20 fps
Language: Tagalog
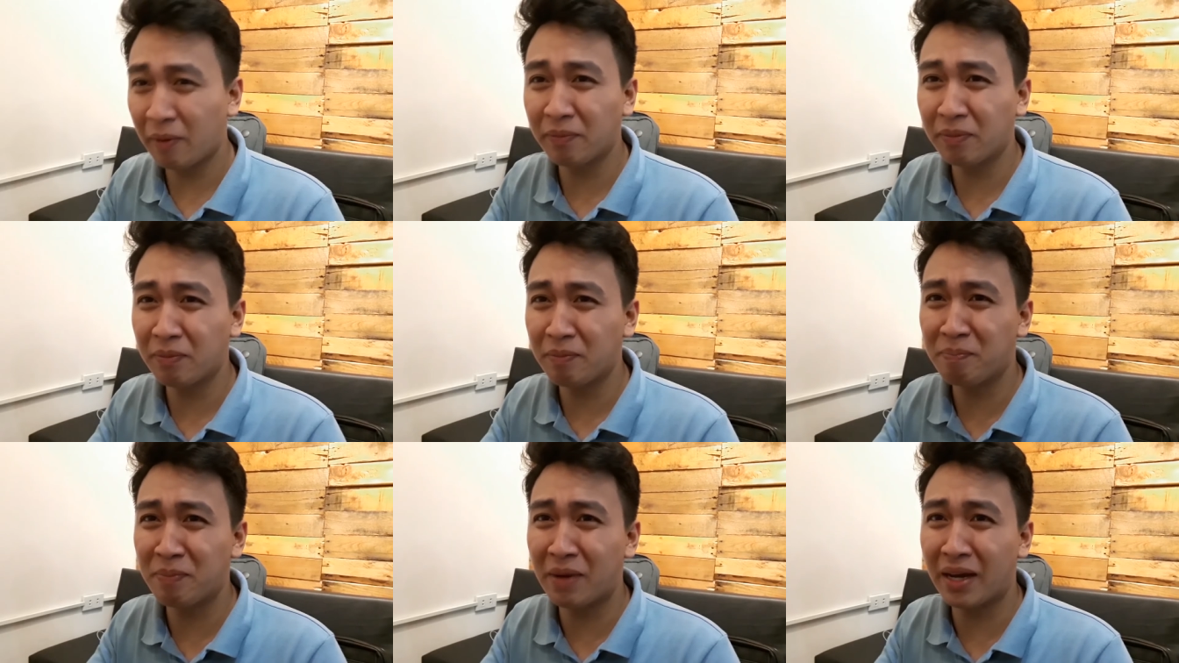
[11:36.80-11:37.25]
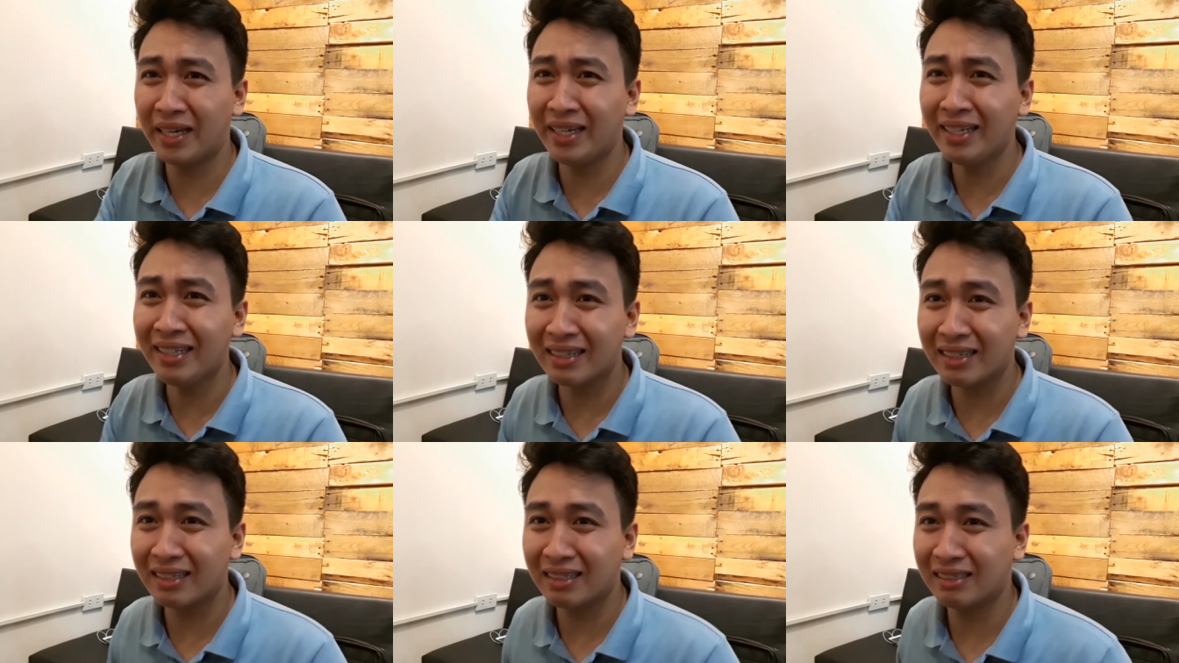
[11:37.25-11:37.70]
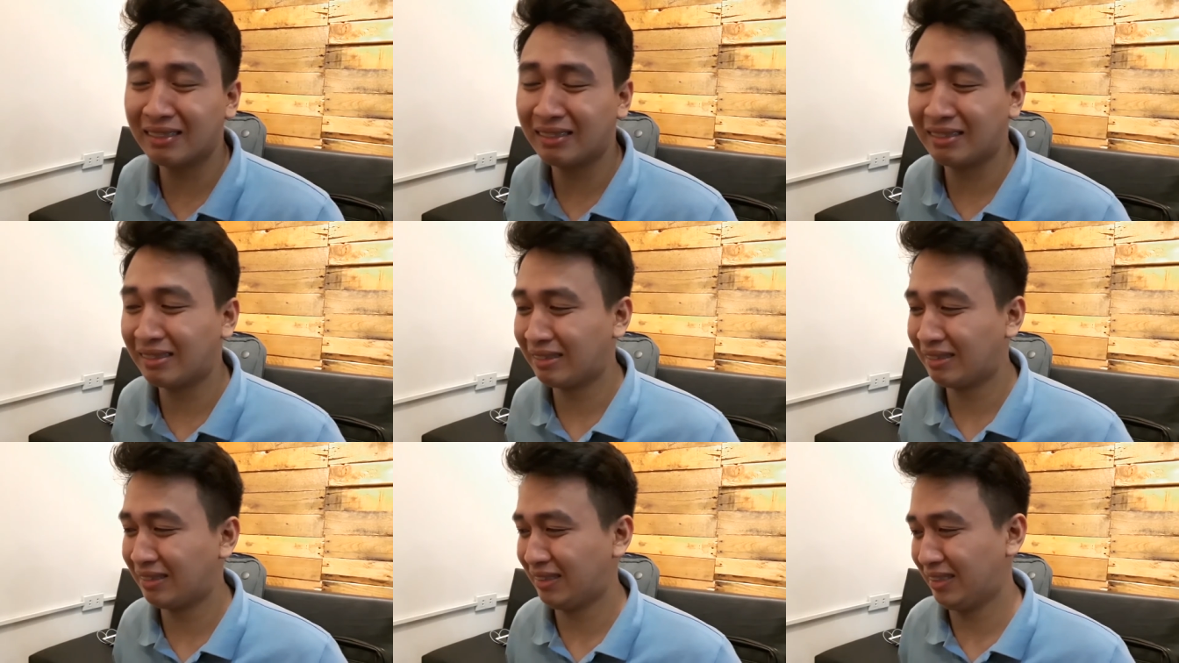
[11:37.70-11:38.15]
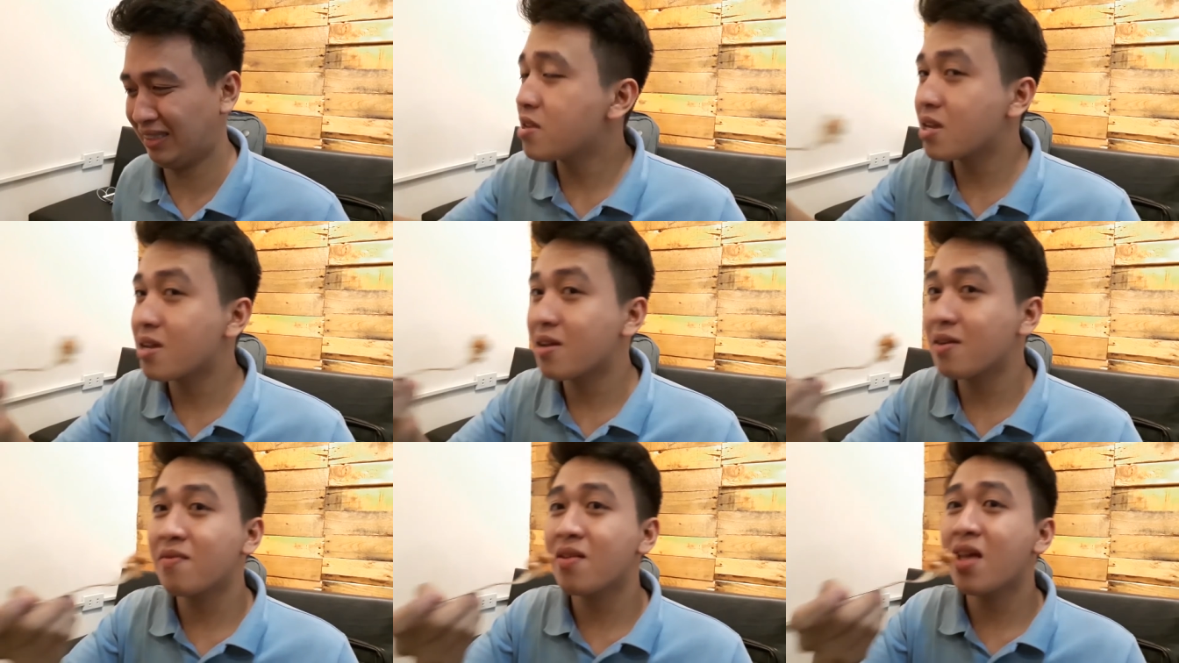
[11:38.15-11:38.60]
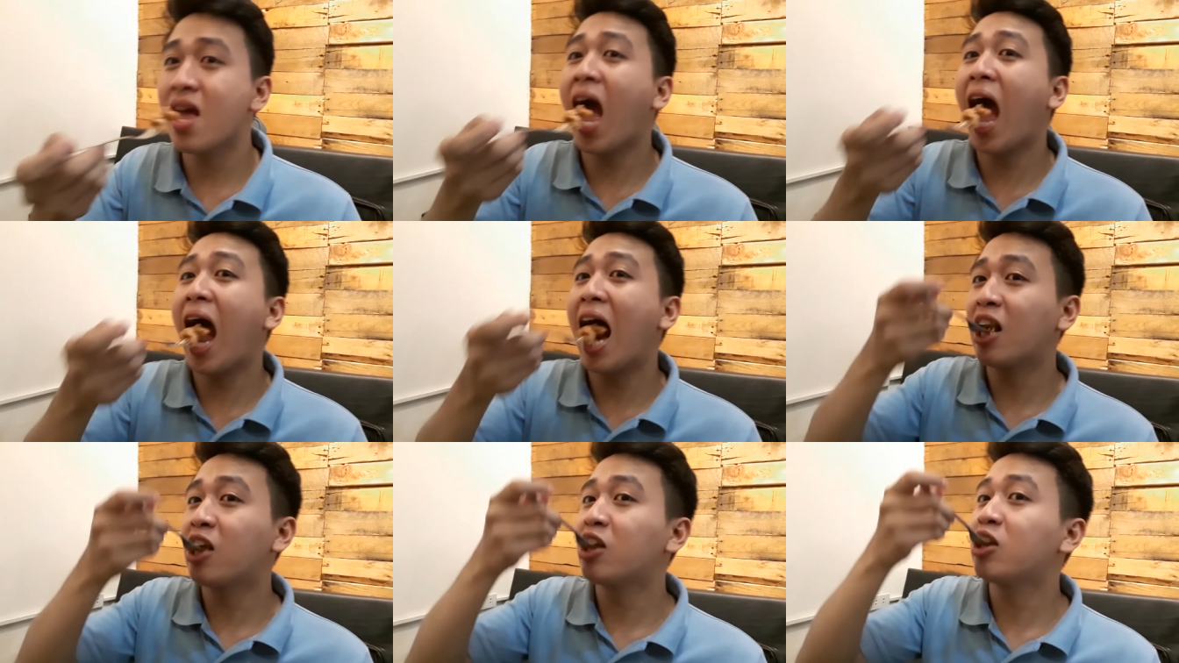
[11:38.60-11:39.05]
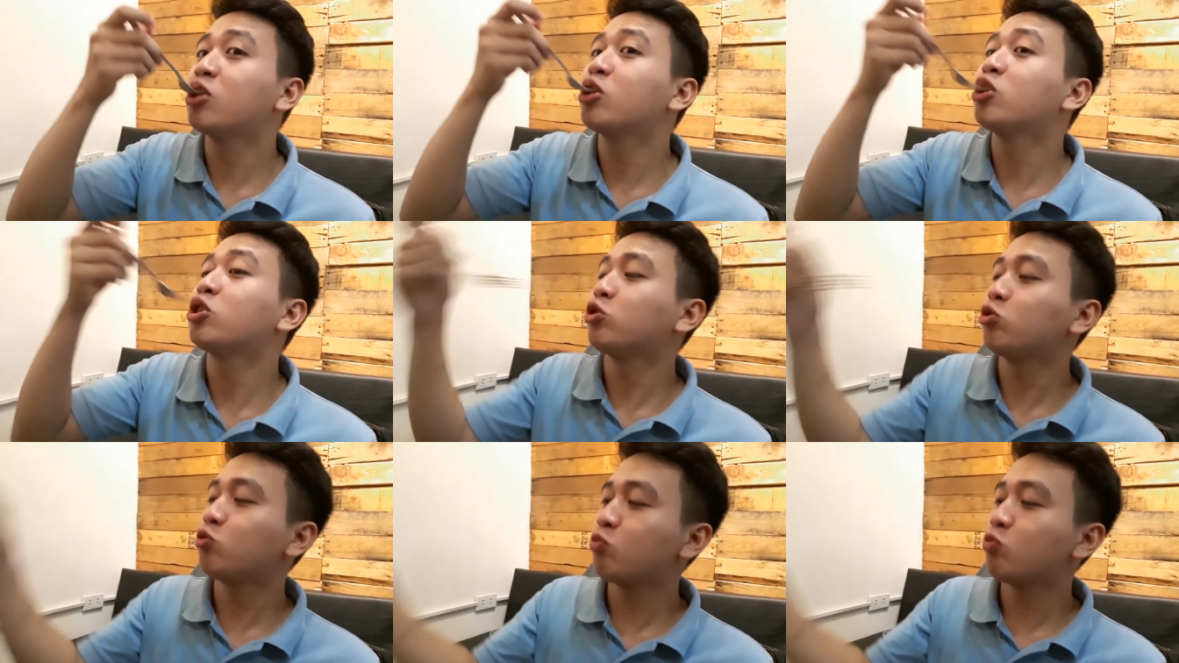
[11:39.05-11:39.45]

Ano ba yun? Anong malaman ako? Tikup ako na lang.